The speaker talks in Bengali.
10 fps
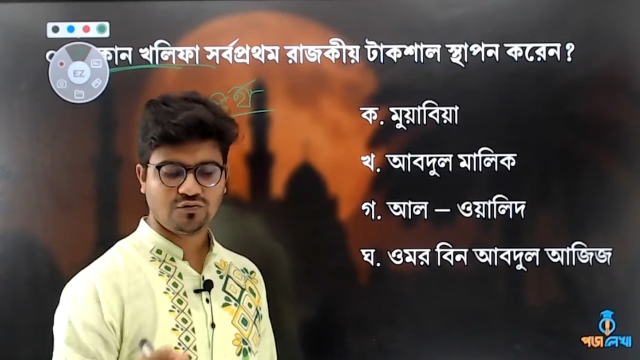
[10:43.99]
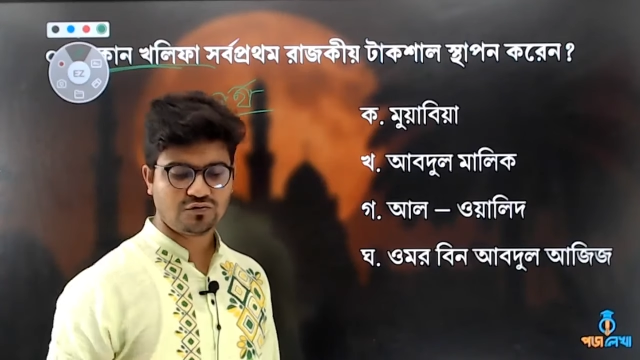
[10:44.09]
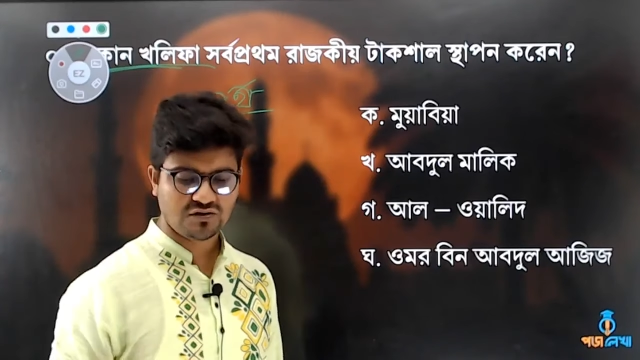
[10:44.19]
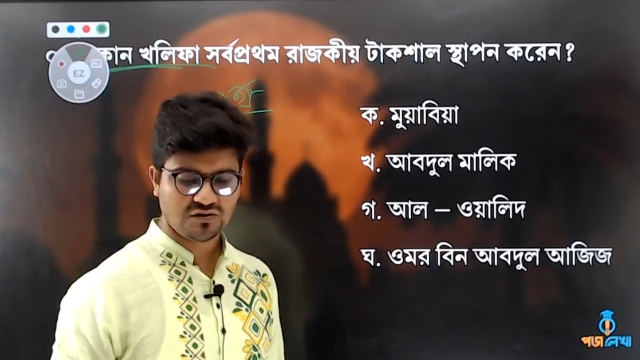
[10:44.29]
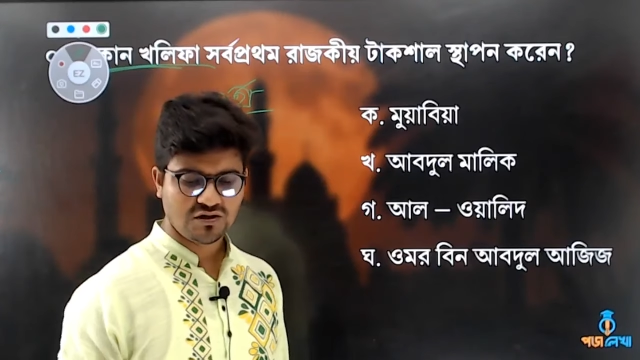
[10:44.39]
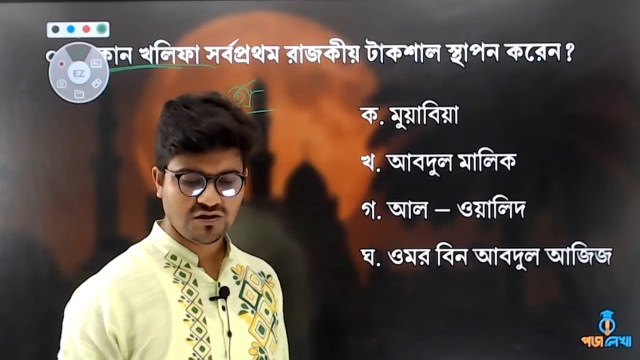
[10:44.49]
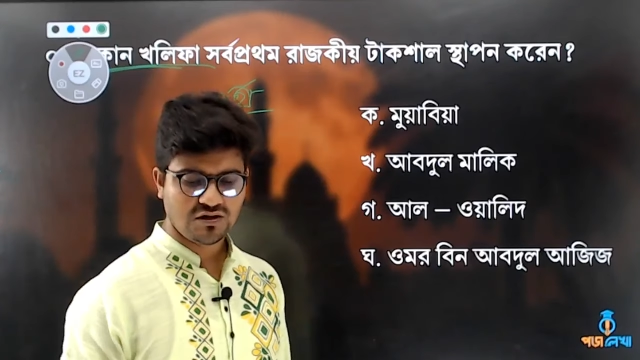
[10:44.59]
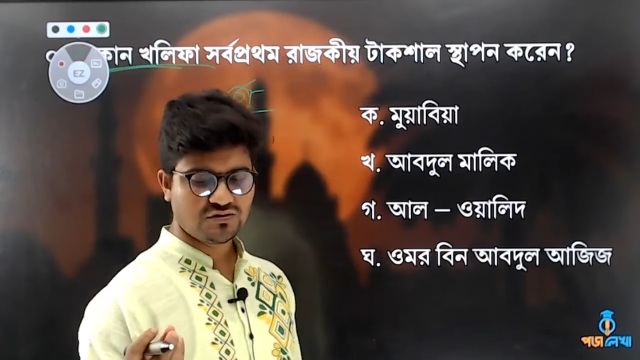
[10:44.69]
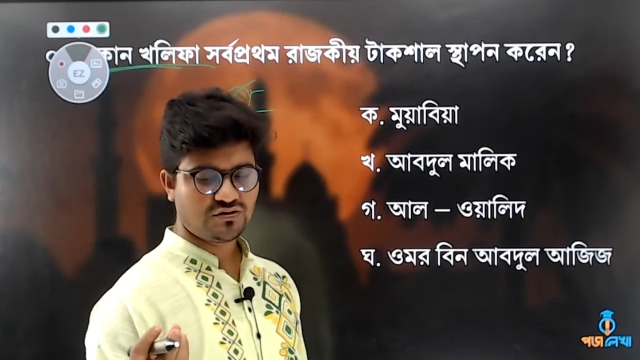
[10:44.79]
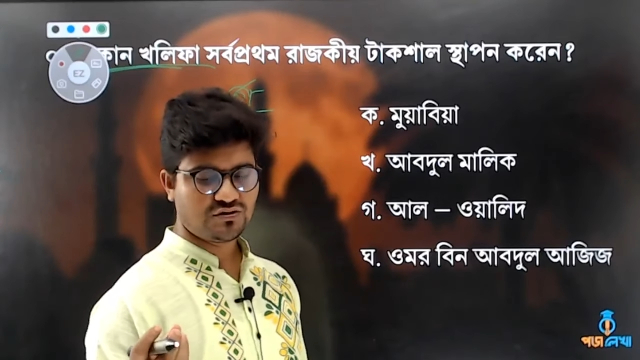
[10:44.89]
টপিকগুলো
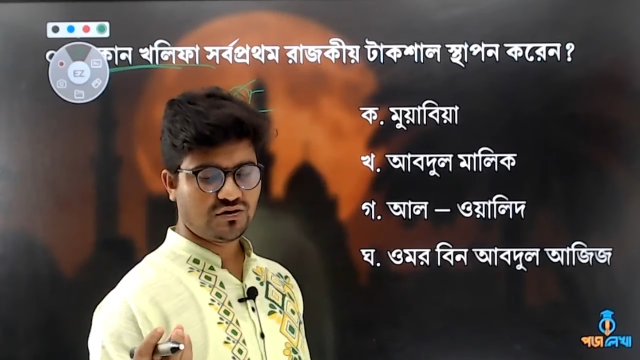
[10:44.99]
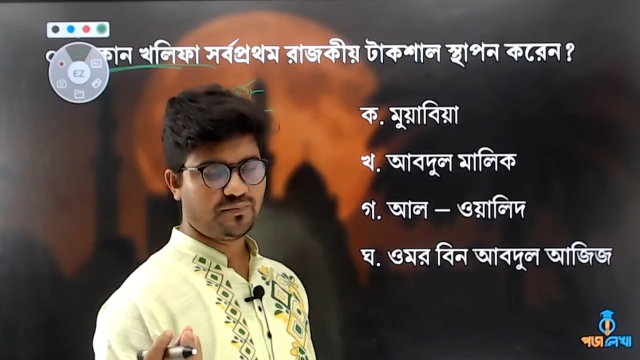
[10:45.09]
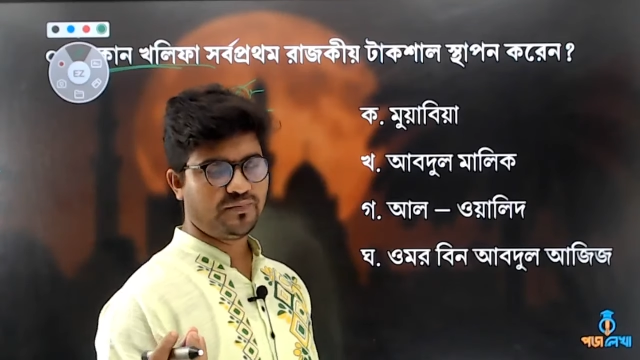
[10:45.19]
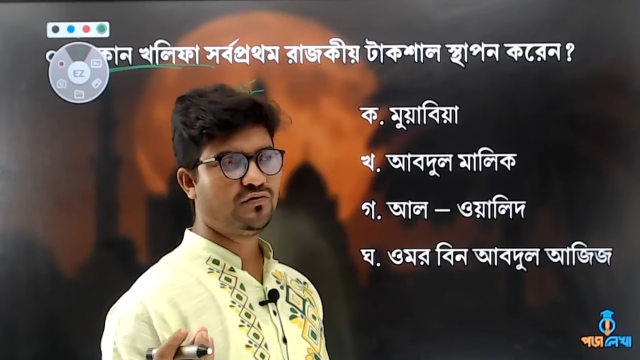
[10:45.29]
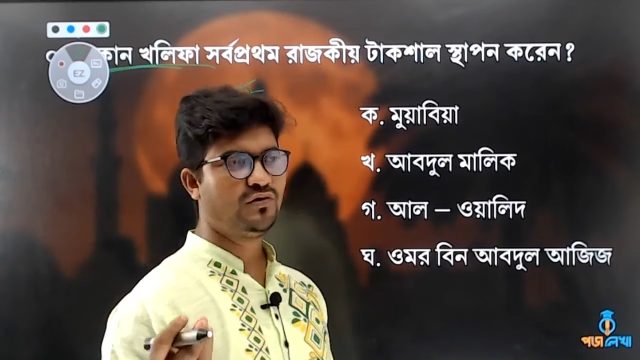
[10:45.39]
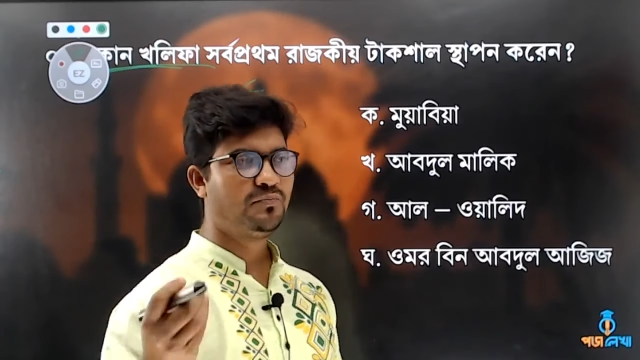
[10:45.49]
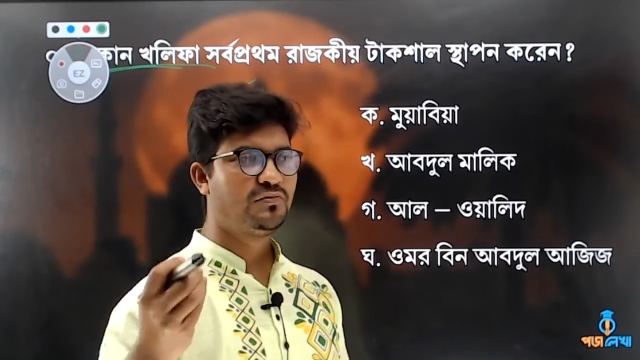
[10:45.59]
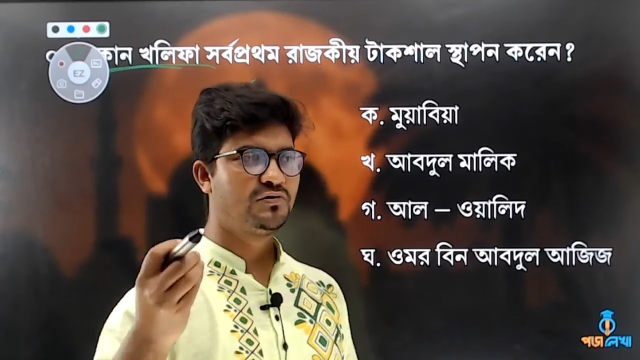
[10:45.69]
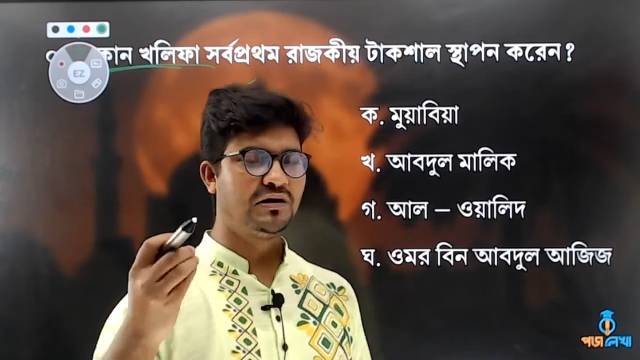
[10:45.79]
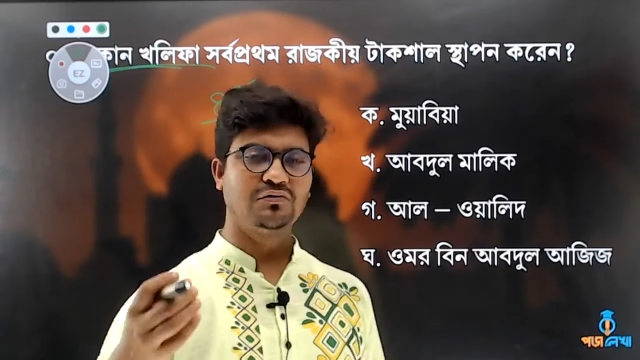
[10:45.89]
পড়বা কোনগুলোর উপর
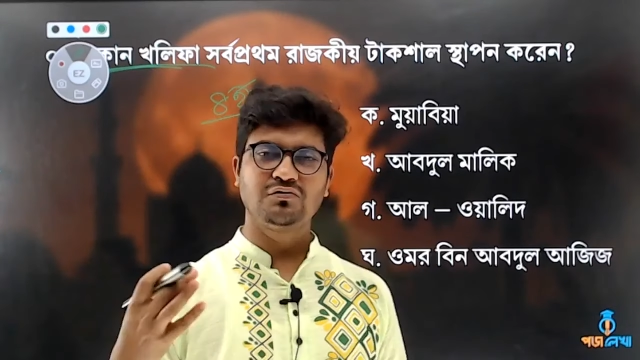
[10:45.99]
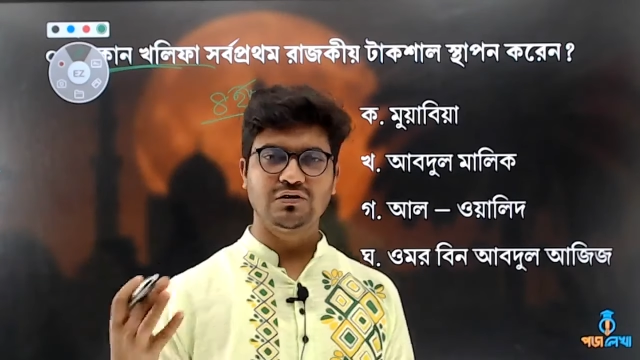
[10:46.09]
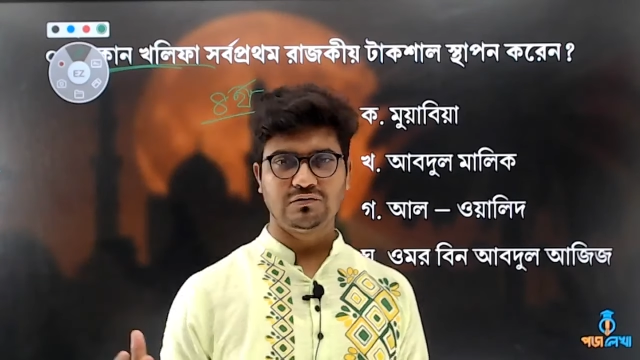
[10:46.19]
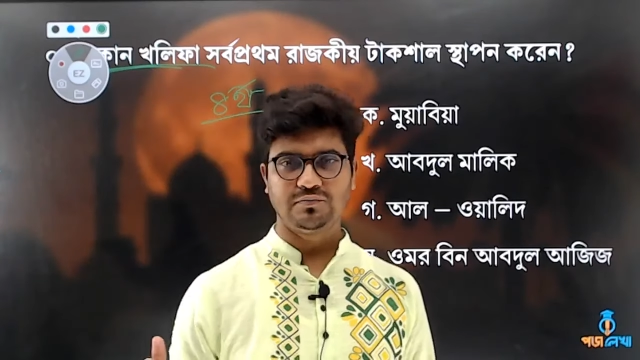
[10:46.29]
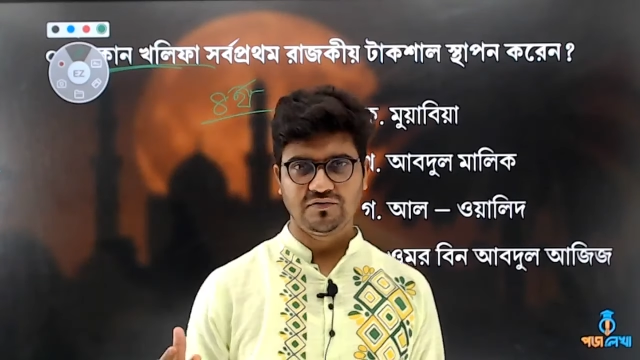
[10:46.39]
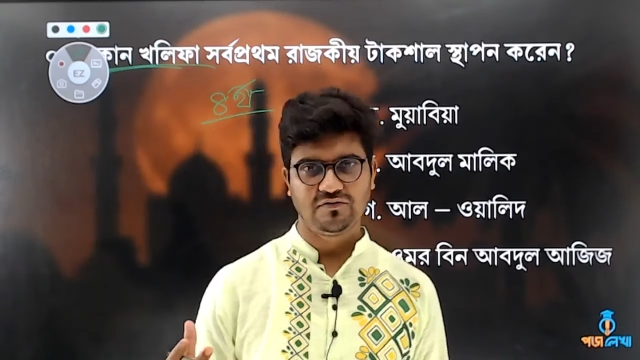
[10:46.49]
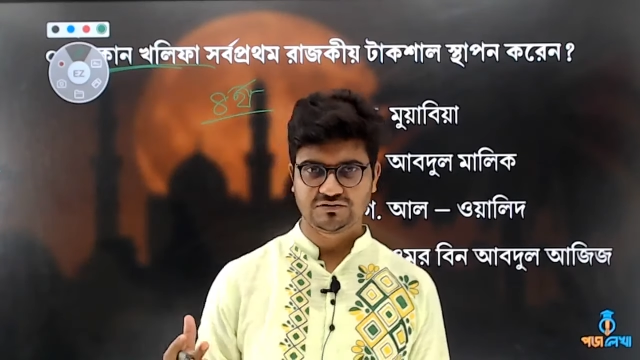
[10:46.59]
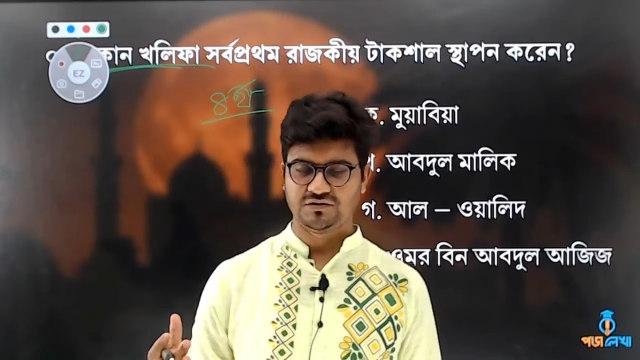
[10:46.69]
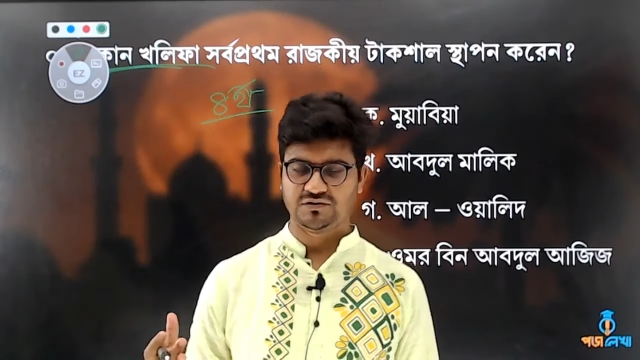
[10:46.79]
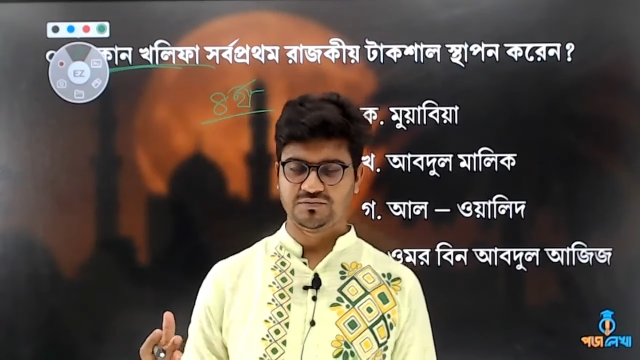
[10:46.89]
ফোকাস করে পড়বা আমি